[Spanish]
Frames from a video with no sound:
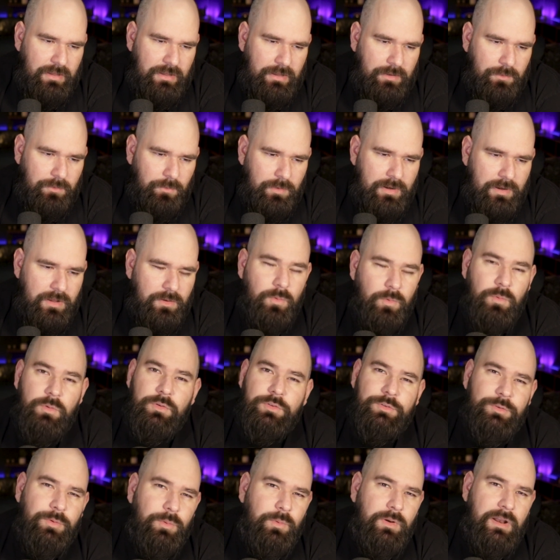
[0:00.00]
en una
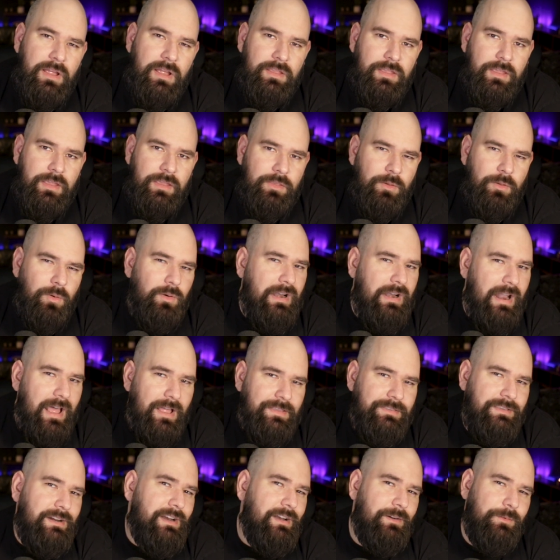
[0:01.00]
cultura que
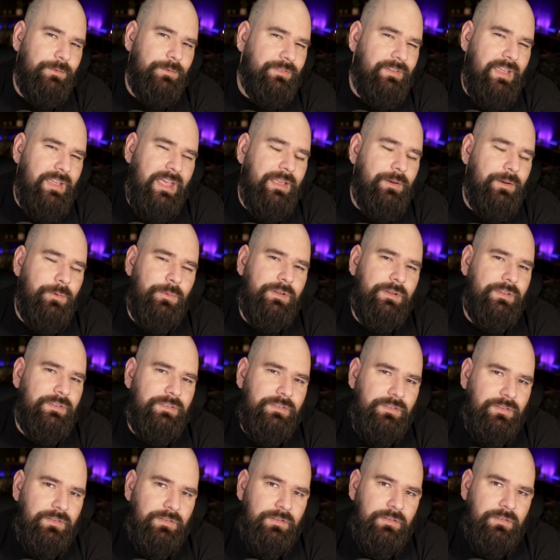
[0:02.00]
idolatra a los
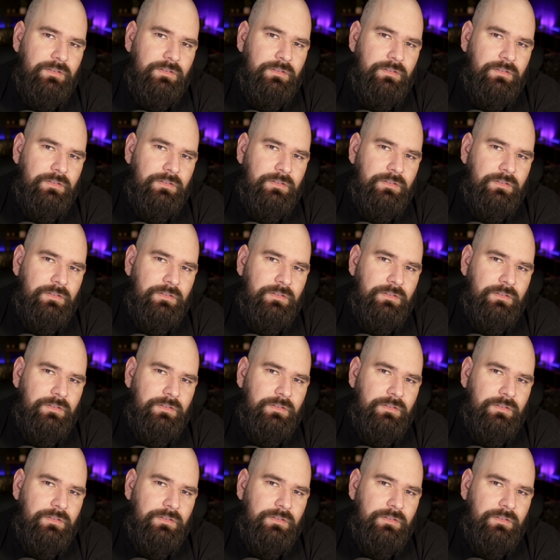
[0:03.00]
héroes,